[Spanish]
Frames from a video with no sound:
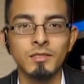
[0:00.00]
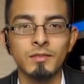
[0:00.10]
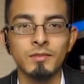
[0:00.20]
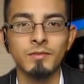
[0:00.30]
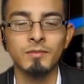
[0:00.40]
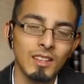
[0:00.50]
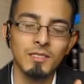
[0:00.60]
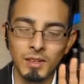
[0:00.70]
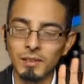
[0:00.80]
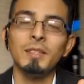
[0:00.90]
Óigame, pero...
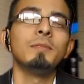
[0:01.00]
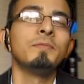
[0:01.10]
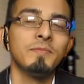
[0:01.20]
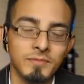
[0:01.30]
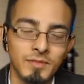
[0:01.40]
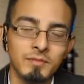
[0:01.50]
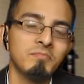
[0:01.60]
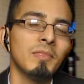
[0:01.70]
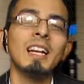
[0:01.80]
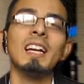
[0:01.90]
Ah,
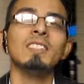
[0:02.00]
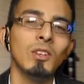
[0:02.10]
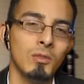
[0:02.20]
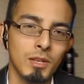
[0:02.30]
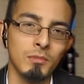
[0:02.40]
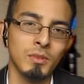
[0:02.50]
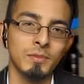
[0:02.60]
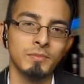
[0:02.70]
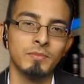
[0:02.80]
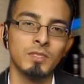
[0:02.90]
para el caso es lo mismo.
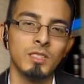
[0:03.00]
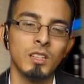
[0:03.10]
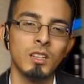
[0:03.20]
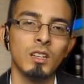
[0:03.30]
Em,